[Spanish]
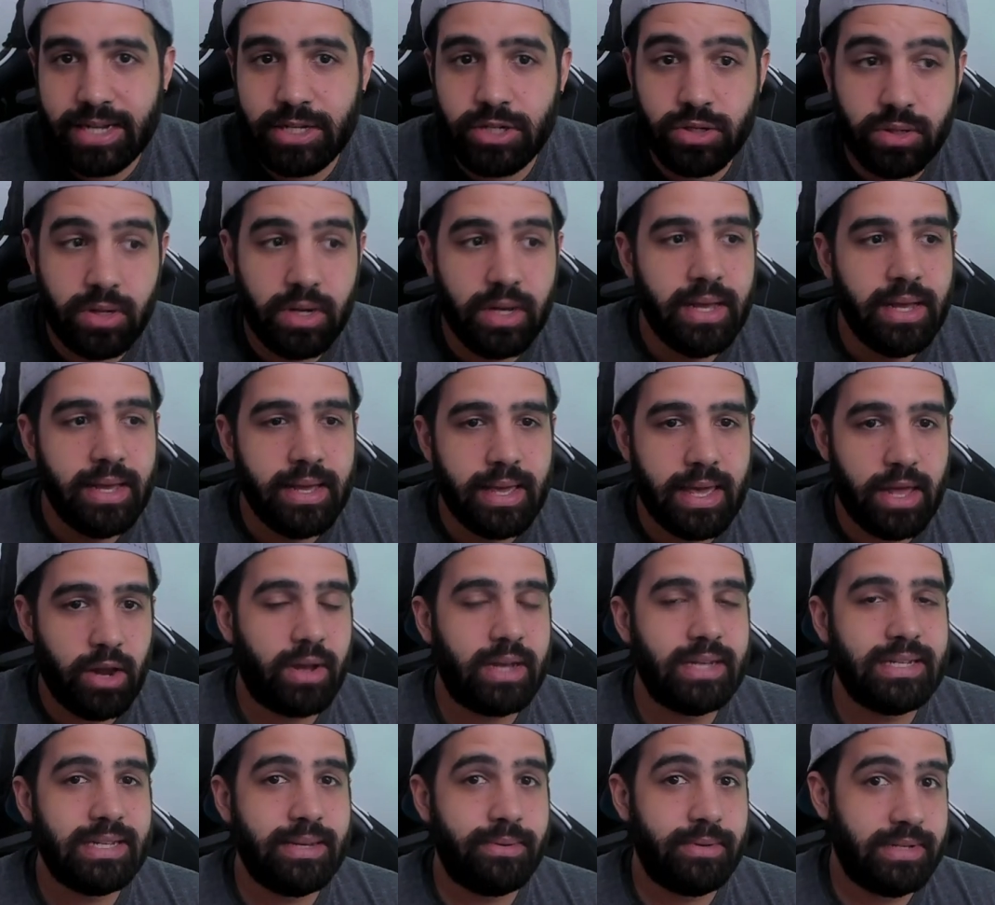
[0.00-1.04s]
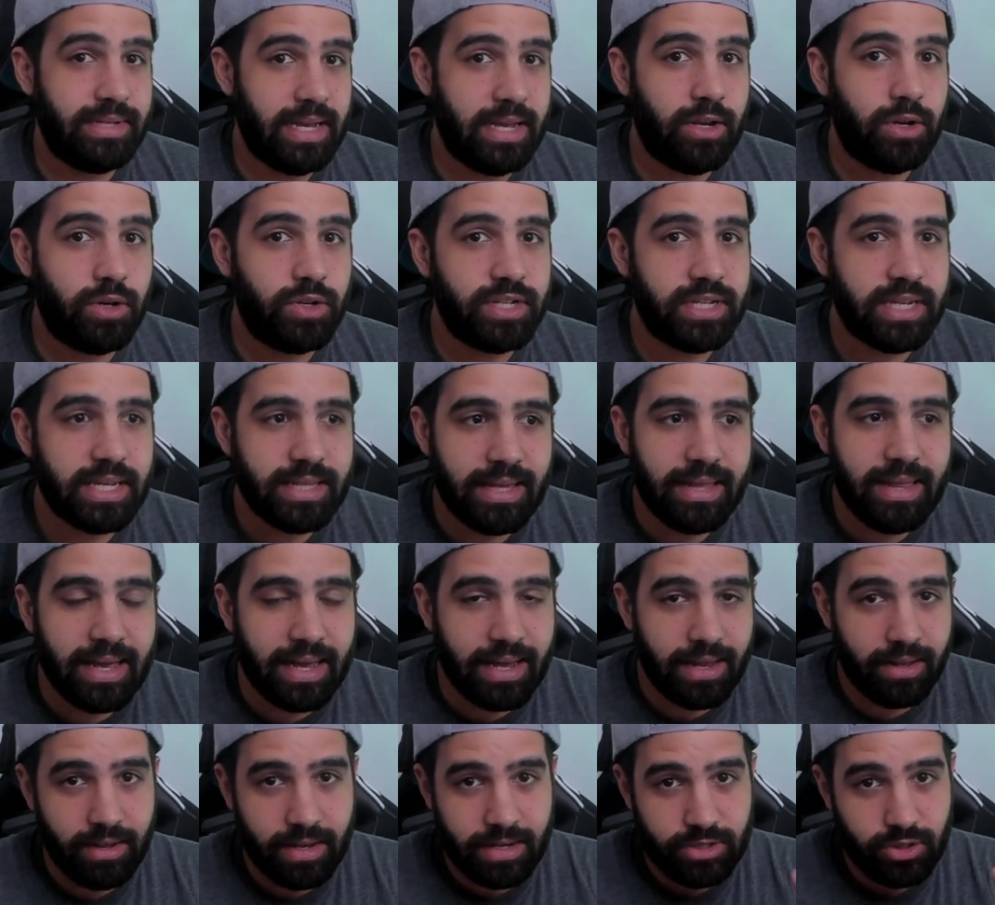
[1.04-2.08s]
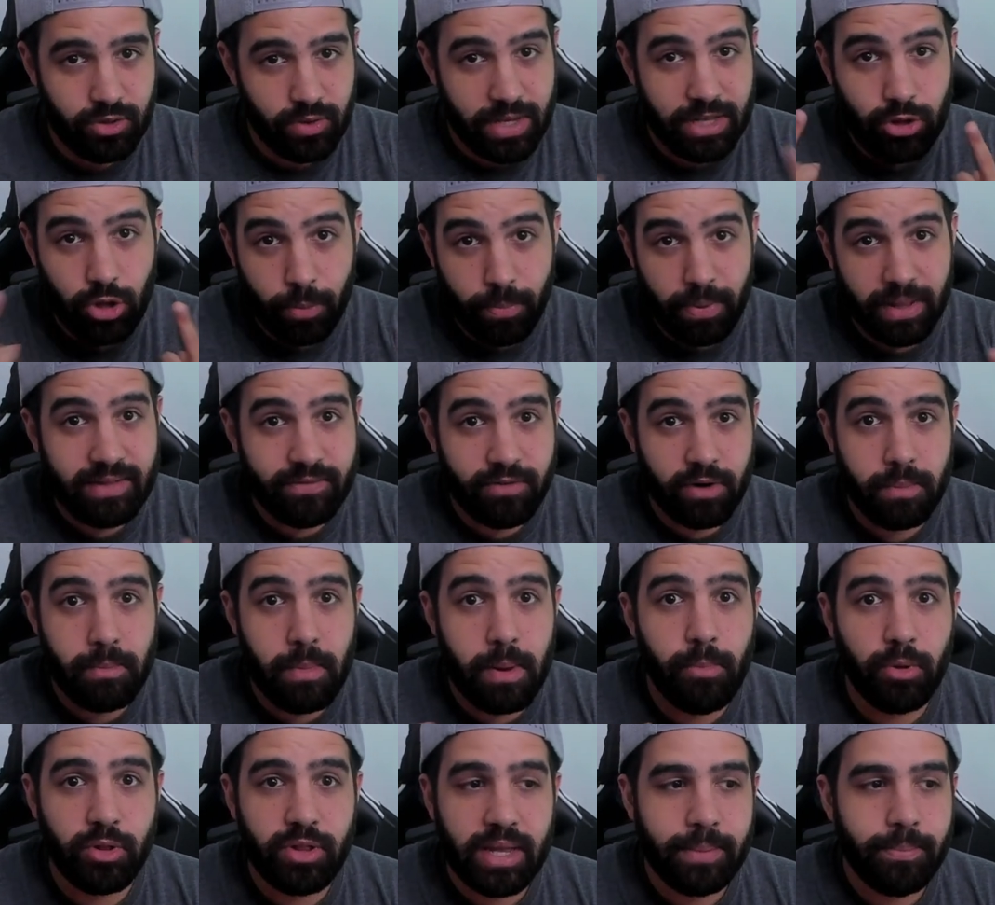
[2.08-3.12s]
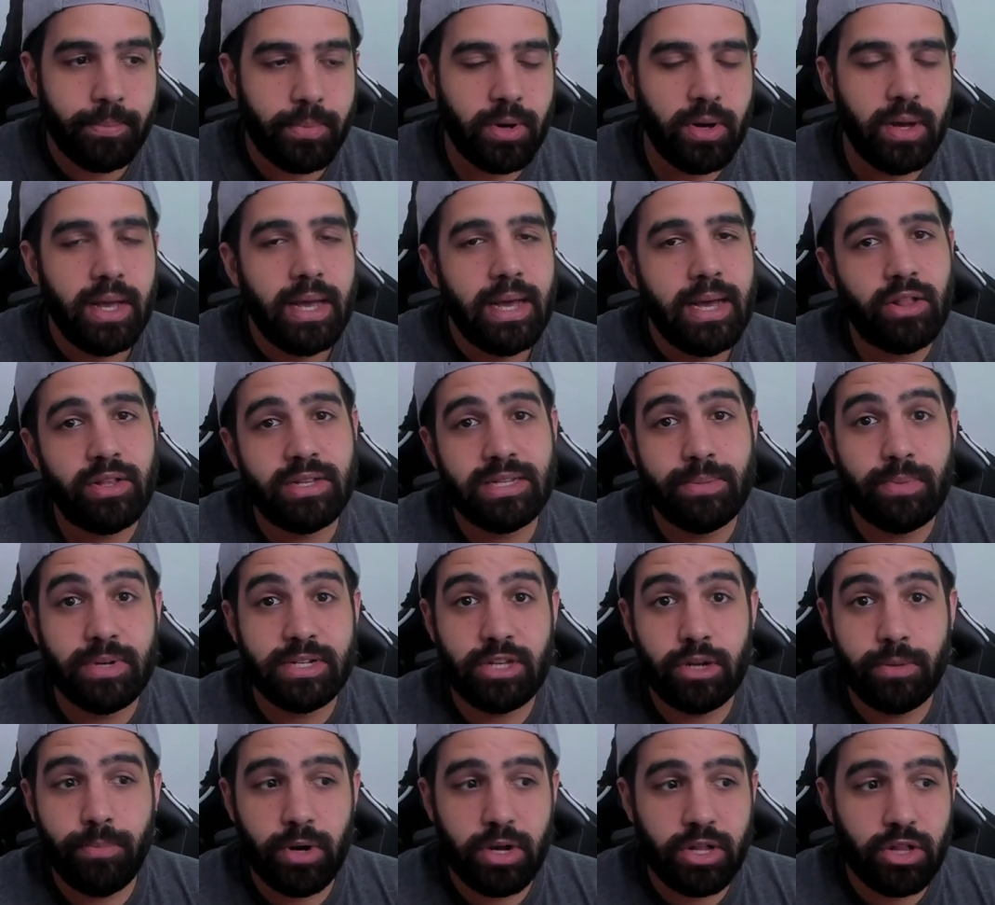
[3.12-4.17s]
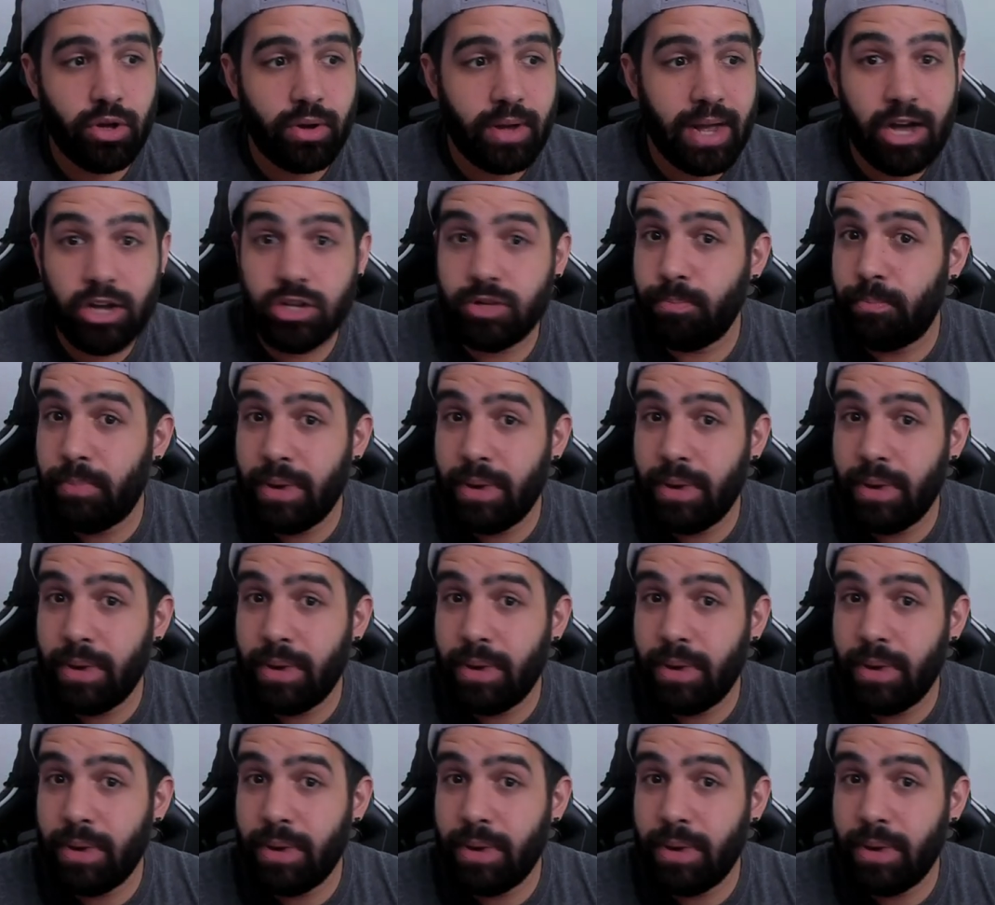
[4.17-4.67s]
eso, quiero que seáis conscientes de que estoy en dos plataformas al mismo tiempo, entonces puede ser un poquito caos.